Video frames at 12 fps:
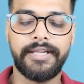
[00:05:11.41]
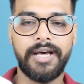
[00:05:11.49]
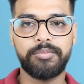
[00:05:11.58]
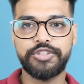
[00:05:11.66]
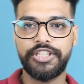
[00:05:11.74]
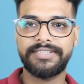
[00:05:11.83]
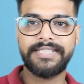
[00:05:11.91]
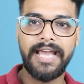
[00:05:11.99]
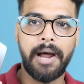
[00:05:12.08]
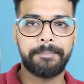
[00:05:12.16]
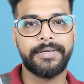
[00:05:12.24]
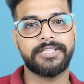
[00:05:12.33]
यार मुझे इसके
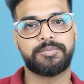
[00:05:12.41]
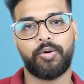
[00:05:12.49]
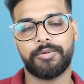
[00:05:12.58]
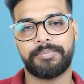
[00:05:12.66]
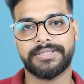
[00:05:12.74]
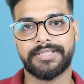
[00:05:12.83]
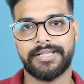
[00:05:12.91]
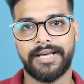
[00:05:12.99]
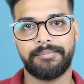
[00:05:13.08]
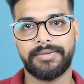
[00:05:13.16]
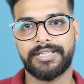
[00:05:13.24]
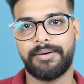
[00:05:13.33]
हैप्टिक्स बहुत पसंद
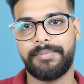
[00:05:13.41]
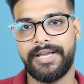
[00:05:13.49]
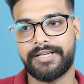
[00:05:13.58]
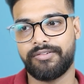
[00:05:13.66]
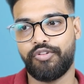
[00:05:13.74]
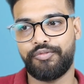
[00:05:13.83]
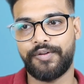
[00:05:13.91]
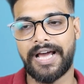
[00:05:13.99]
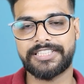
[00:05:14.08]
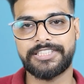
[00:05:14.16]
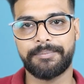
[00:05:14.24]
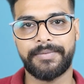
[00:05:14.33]
आए मतलब एक वो
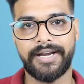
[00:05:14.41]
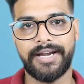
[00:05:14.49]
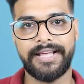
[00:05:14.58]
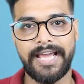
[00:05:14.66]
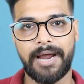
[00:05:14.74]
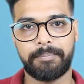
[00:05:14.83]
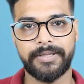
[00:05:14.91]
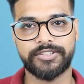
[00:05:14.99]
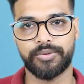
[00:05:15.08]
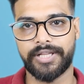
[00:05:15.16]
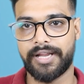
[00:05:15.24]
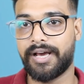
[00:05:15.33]
फ्लैगशिप ग्रेड के
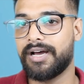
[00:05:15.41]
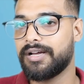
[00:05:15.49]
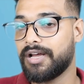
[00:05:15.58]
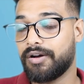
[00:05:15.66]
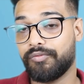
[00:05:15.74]
हैप्टिक्स होते हैं ना